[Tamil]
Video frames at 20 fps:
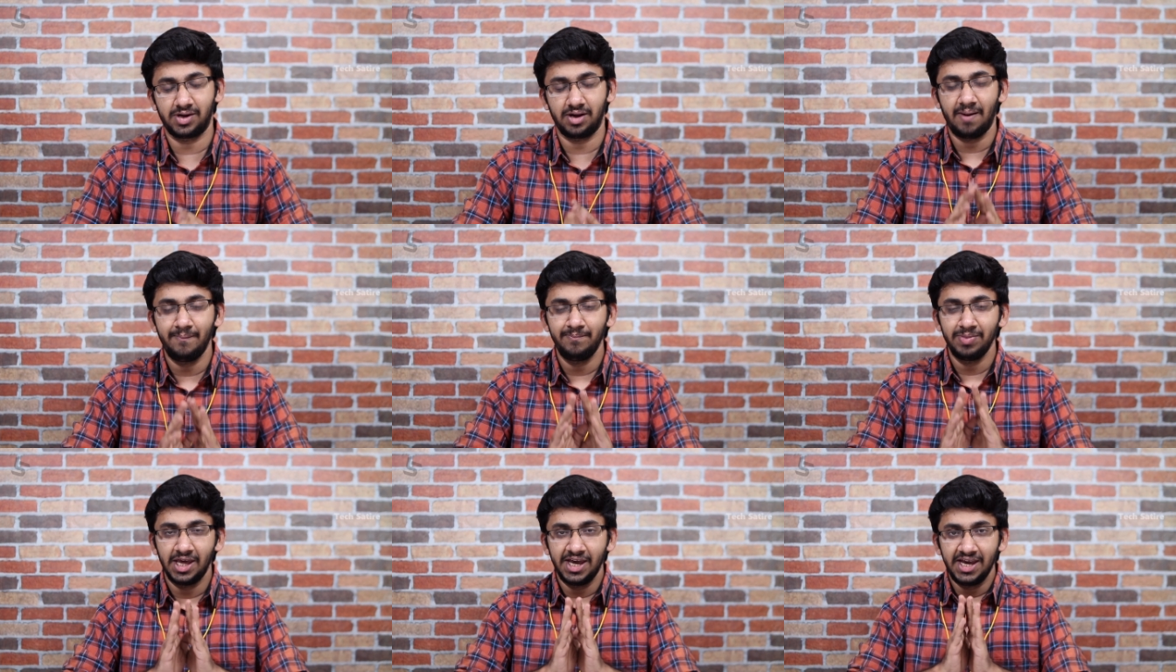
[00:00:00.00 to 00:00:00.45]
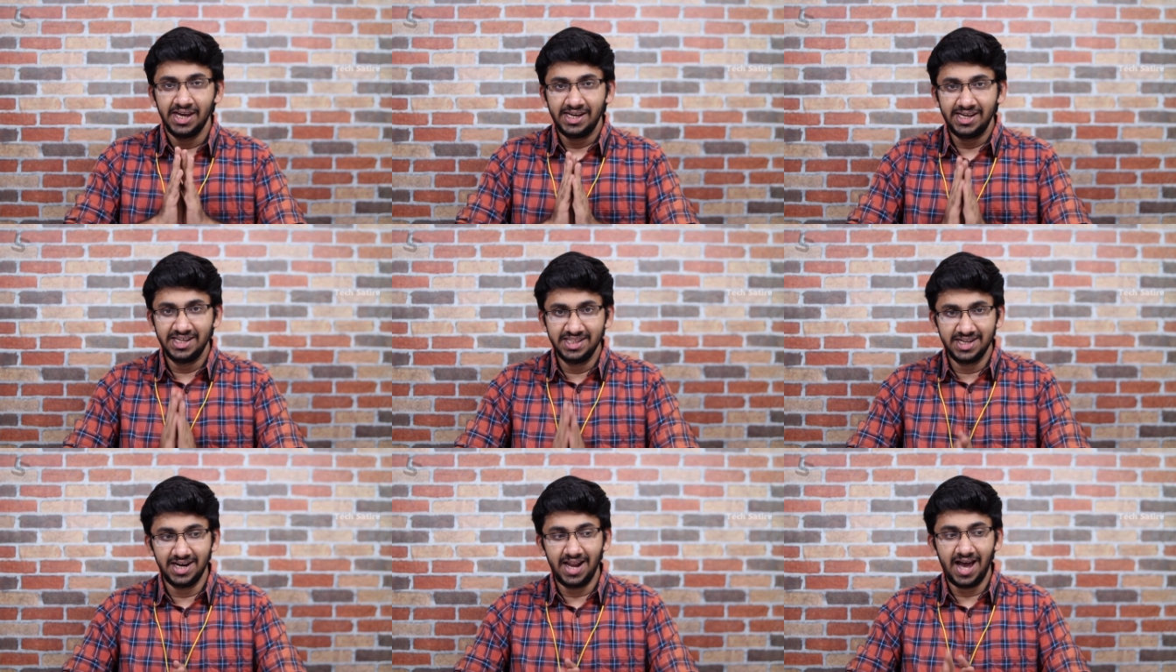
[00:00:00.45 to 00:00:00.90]
சொல்லிட்டு
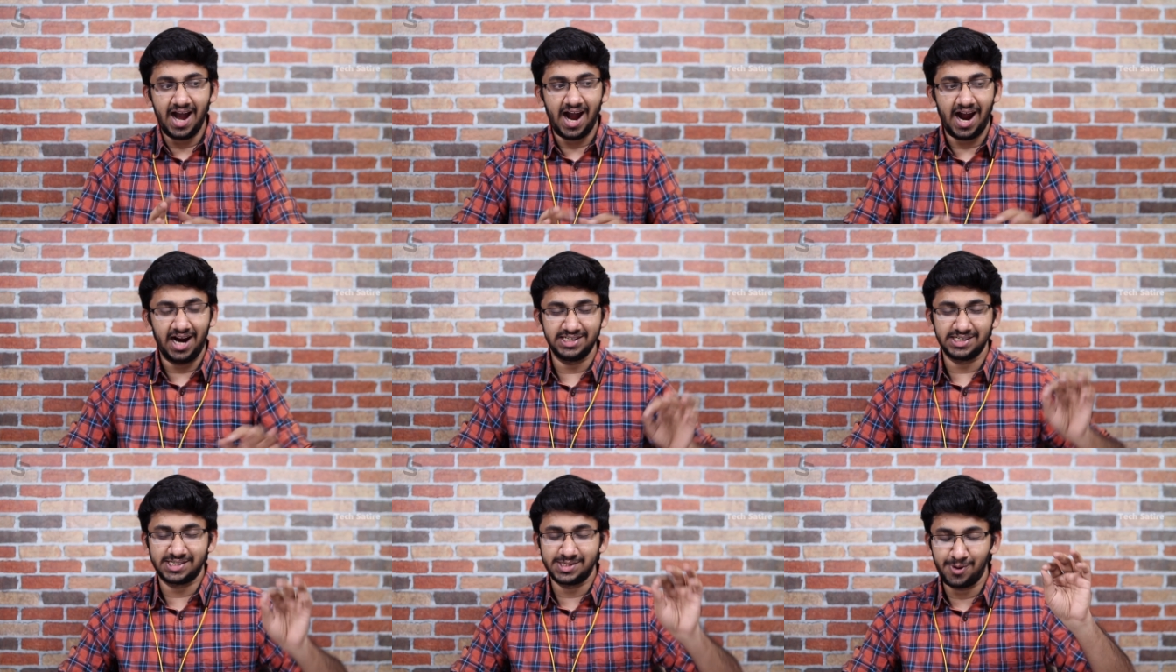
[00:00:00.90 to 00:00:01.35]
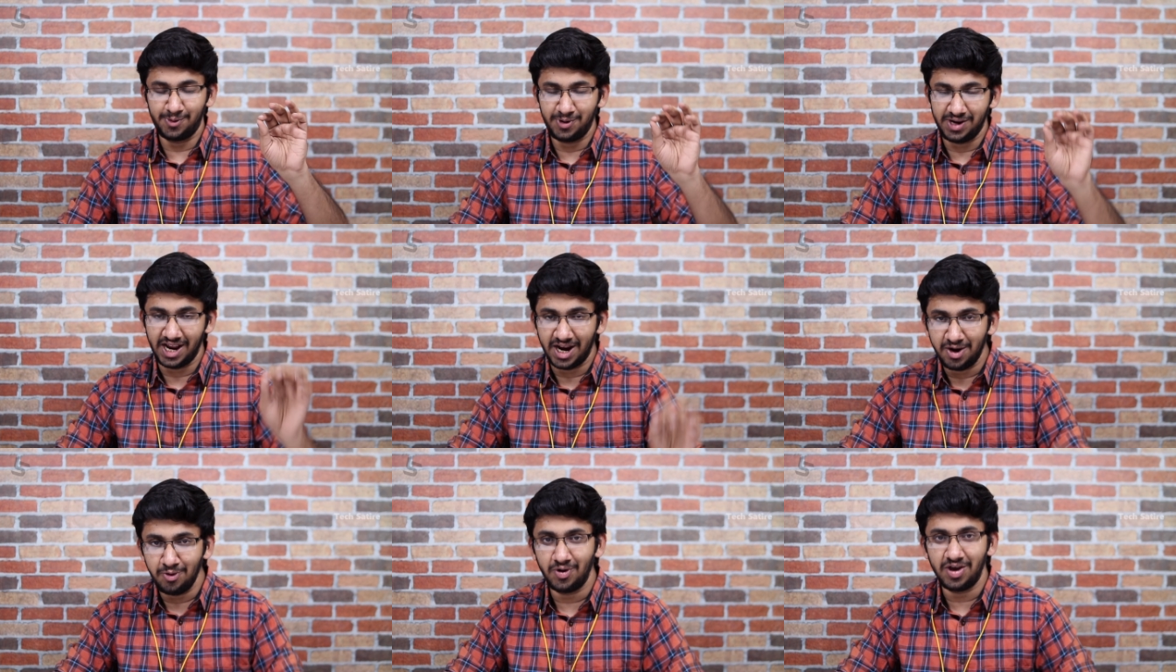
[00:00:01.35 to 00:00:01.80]
இதில் ஹேண்ட்ஸ் டவுன்
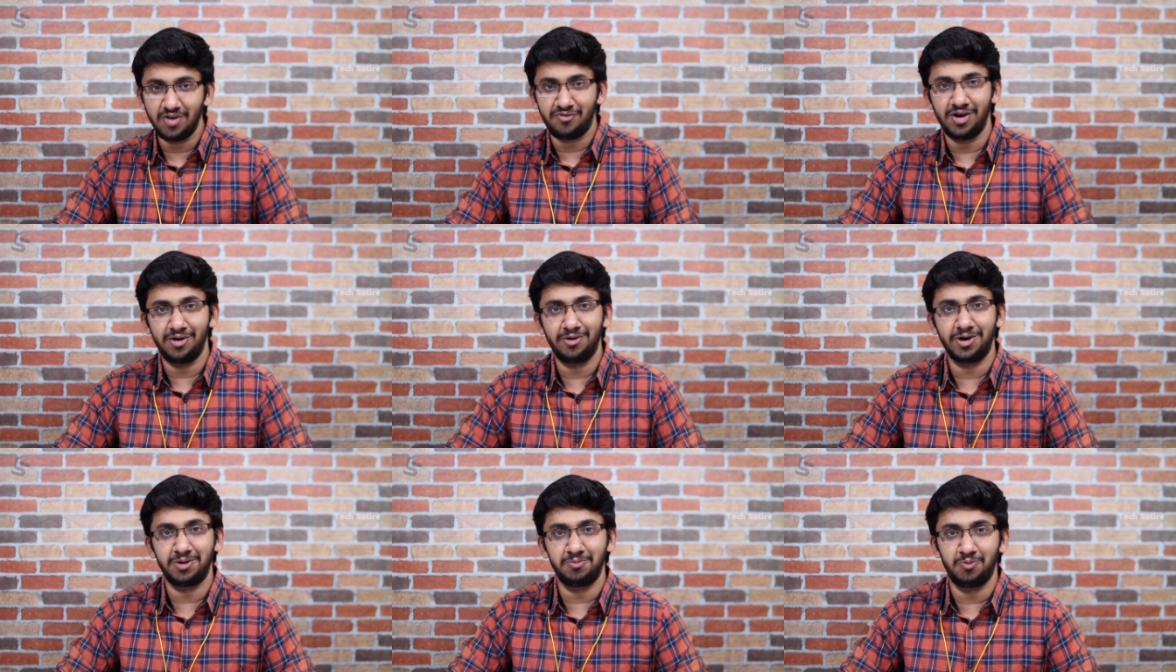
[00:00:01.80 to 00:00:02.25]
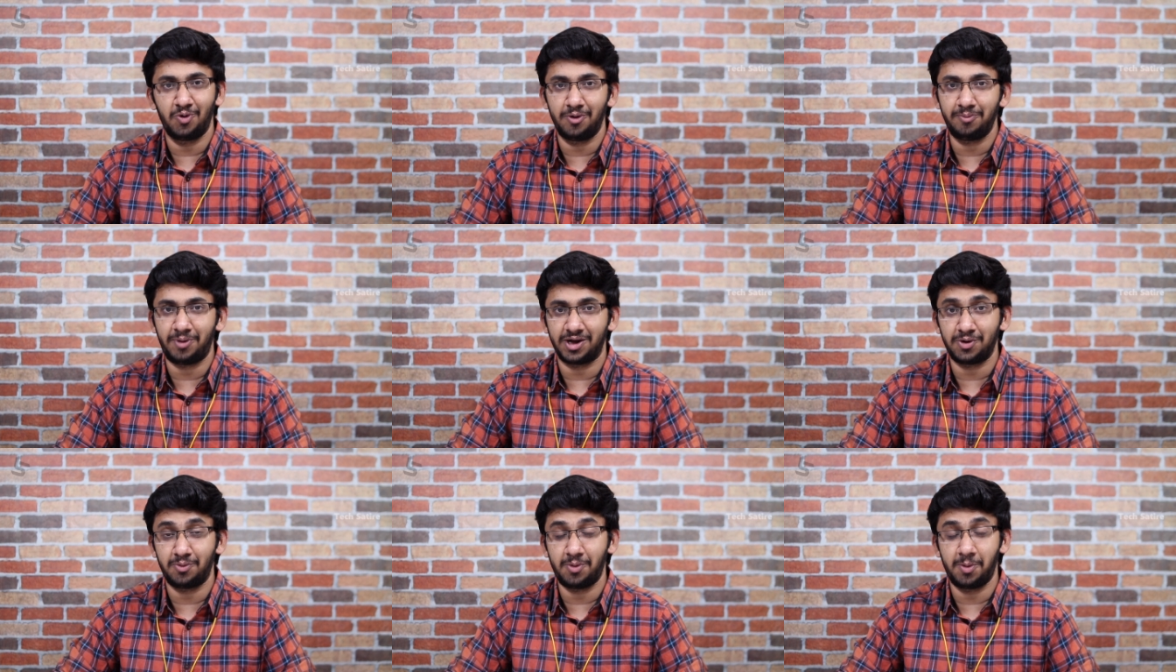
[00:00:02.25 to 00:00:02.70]
என்னுடைய ஃபேவரட்
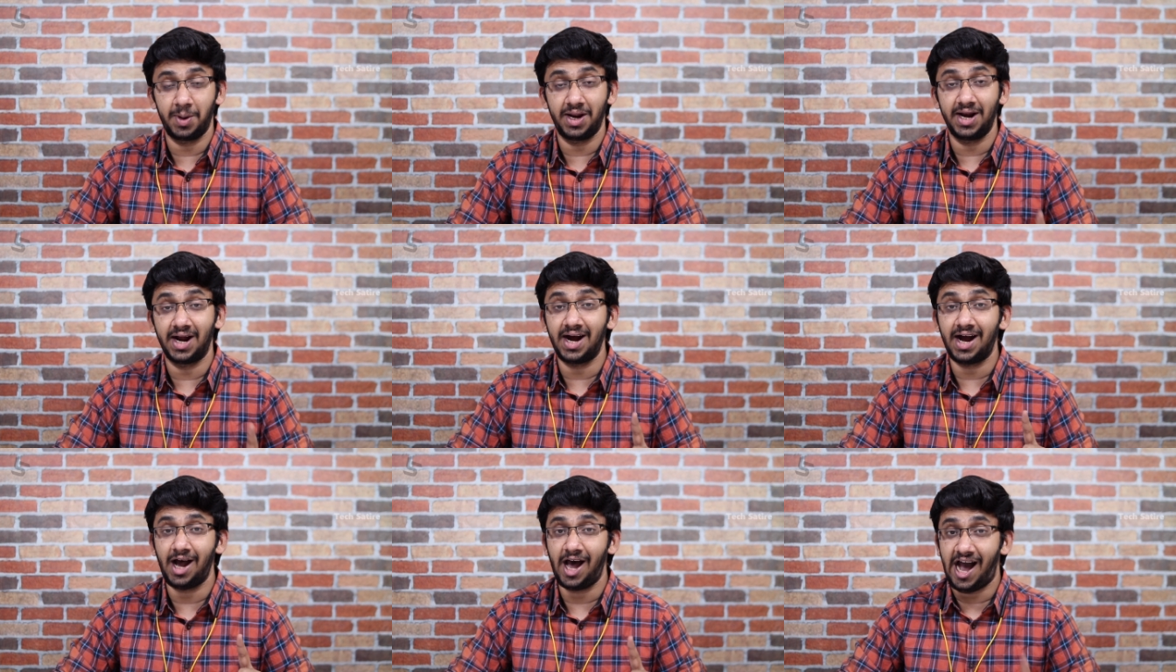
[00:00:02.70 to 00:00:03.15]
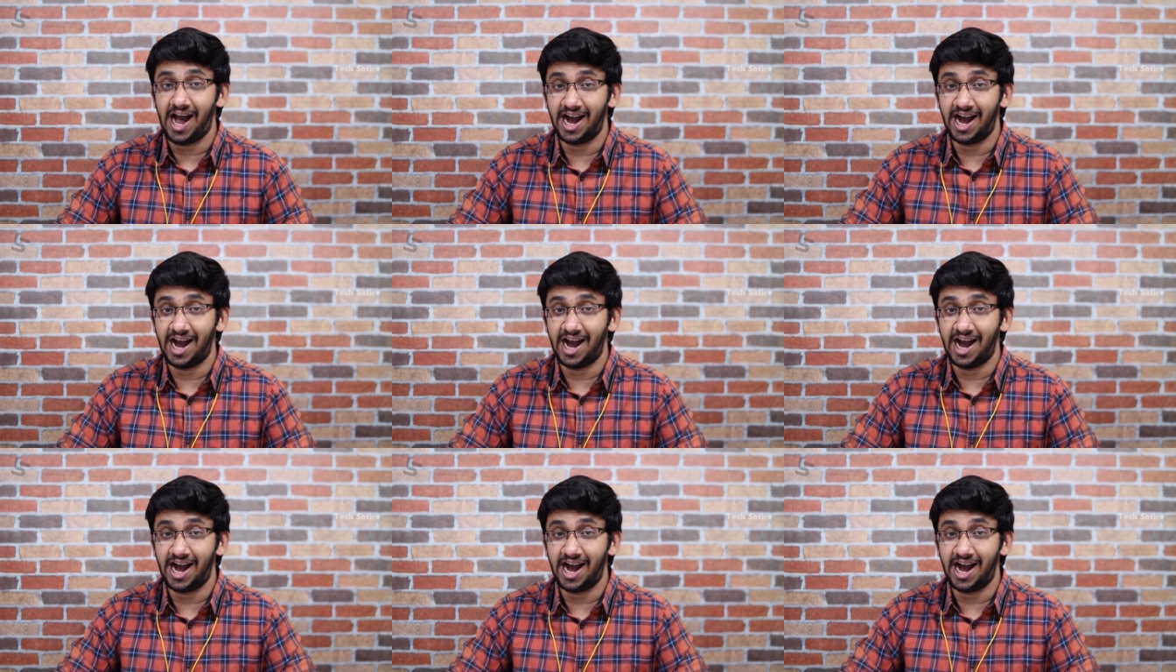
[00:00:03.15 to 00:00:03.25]
மோட் பார்த்தோம் அப்படின்னா